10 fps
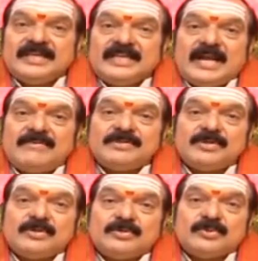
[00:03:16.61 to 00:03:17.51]
ఈ రావి
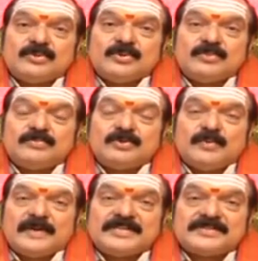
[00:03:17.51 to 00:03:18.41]
చెట్టు చుట్టూ మూడు
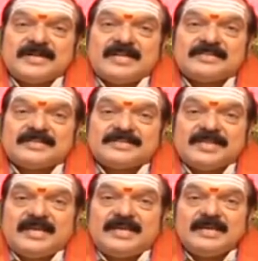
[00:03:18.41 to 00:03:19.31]
ప్రదక్షిణాలు
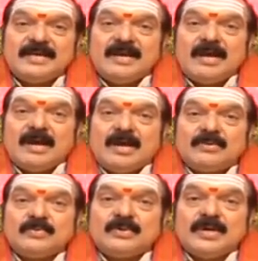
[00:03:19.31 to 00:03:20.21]
చేస్తే
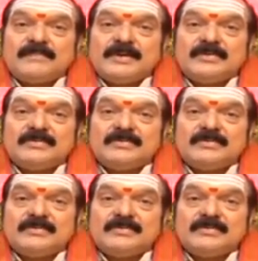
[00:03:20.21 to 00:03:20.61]
అనుకున్న పనులు